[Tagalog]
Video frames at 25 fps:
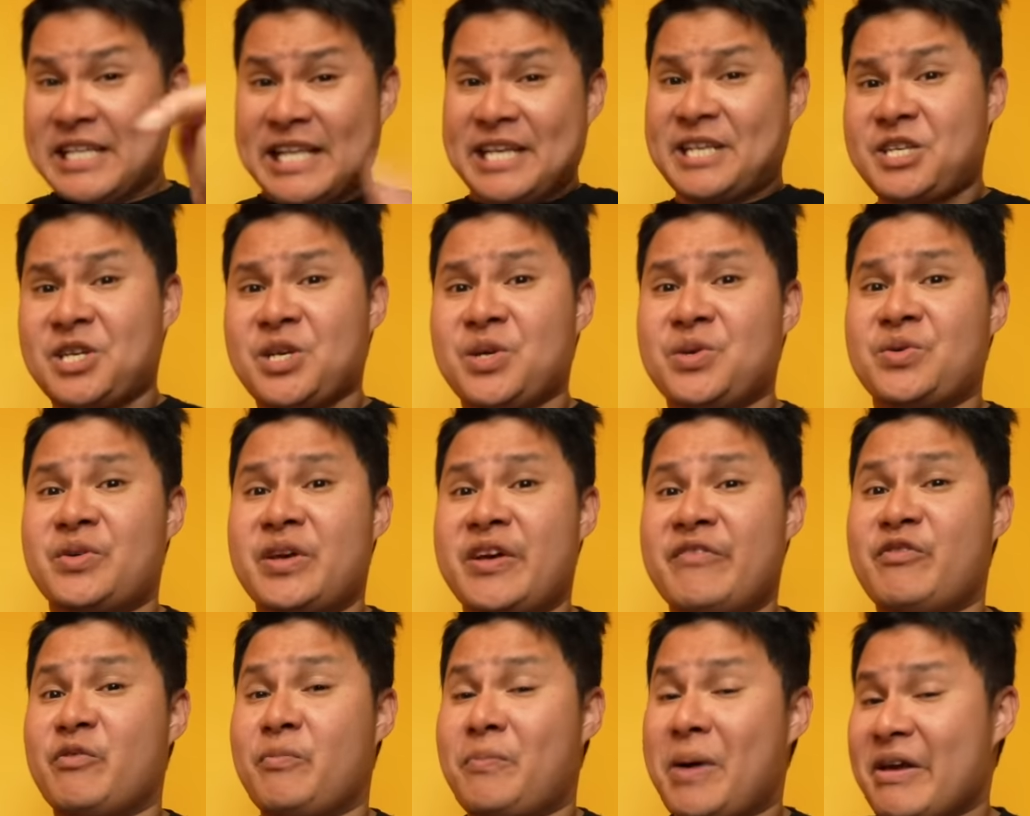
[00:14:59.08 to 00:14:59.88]
like you,
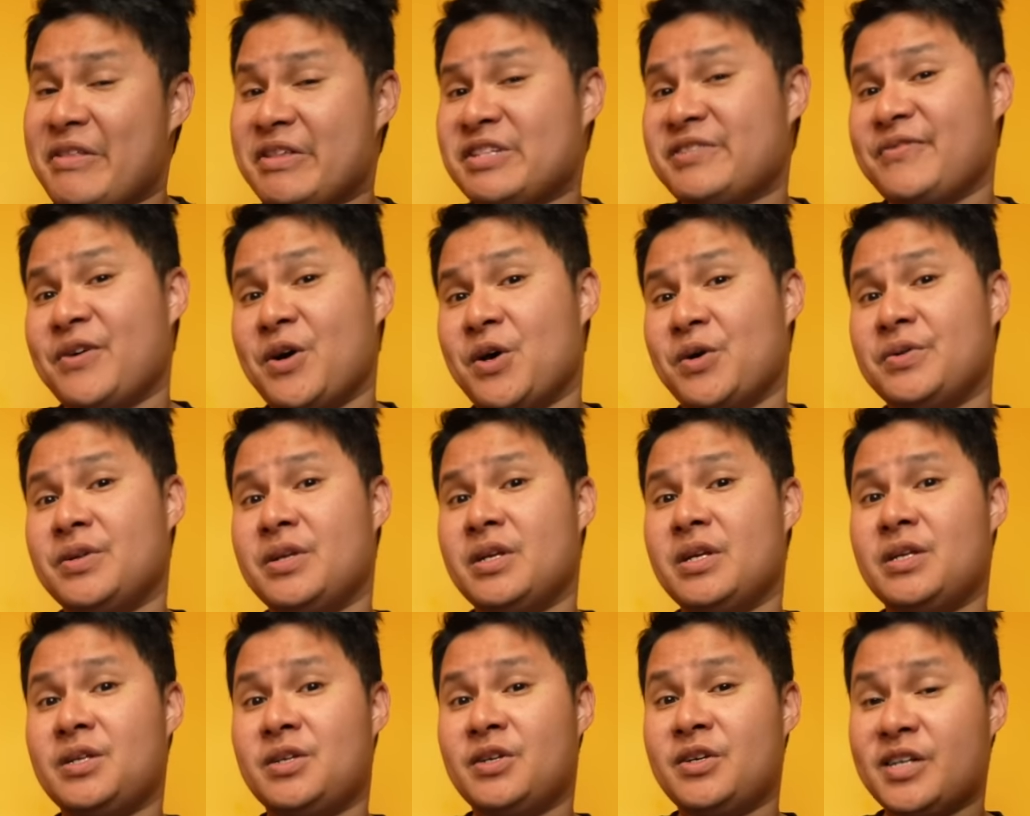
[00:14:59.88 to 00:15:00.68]
if you buy this
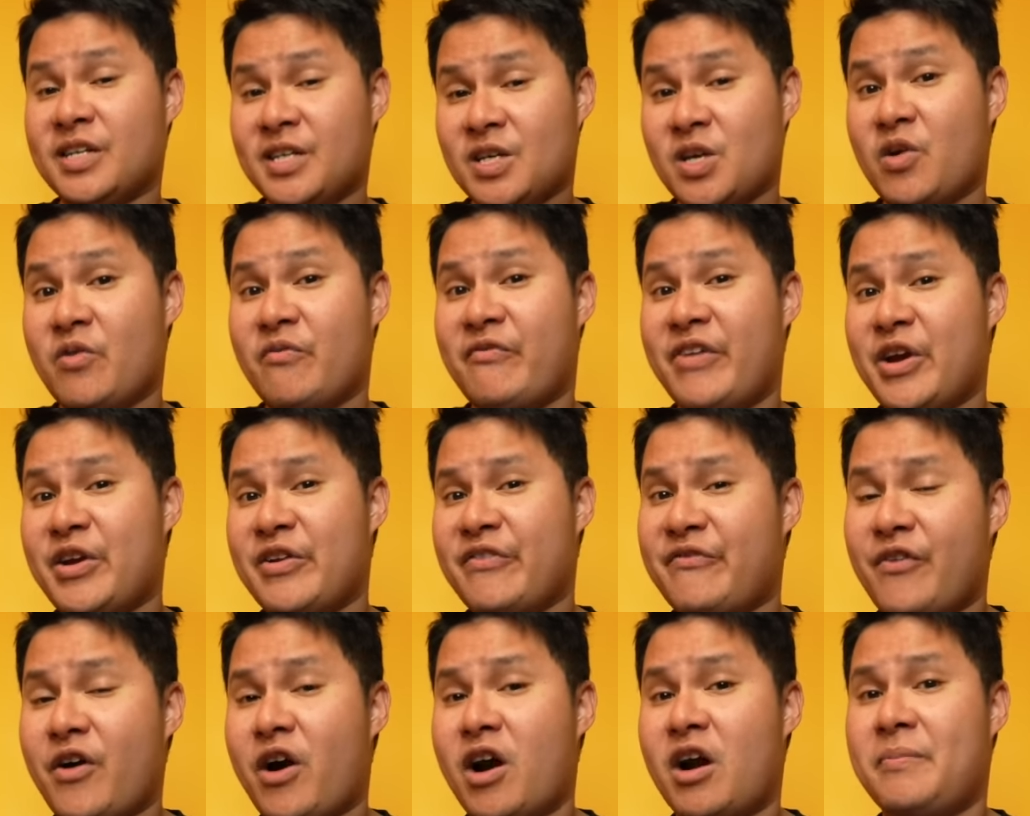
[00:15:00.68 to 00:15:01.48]
phone, you're gonna go very
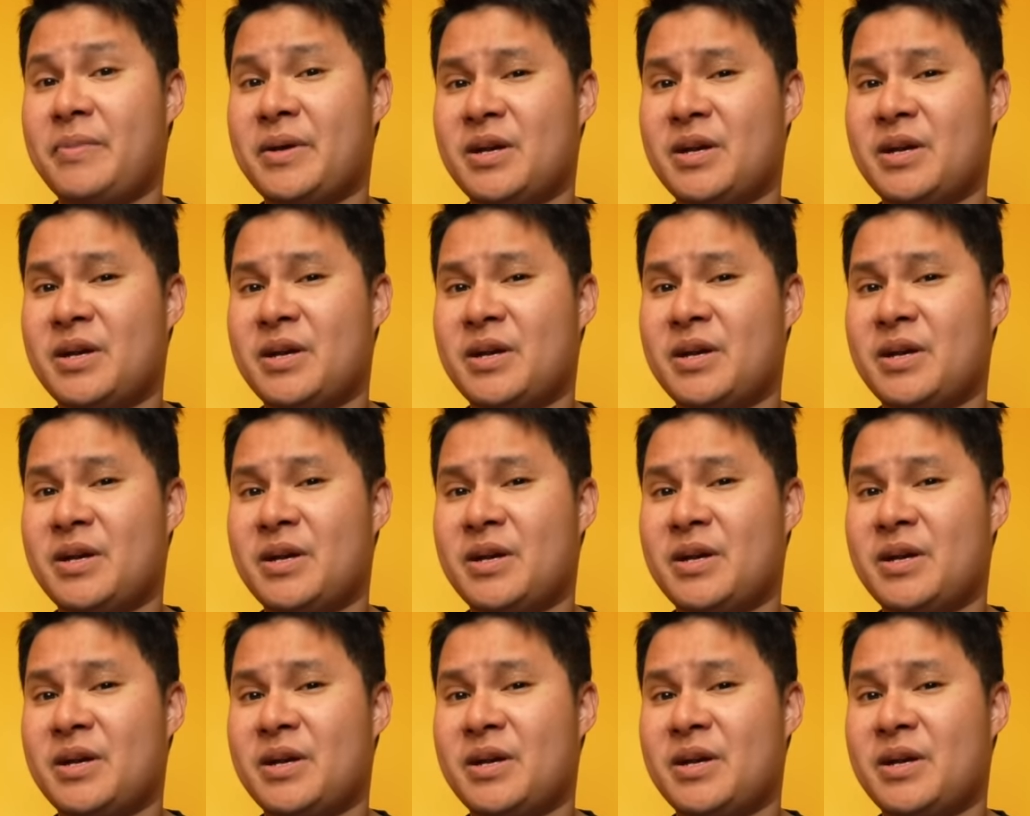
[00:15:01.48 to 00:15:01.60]
far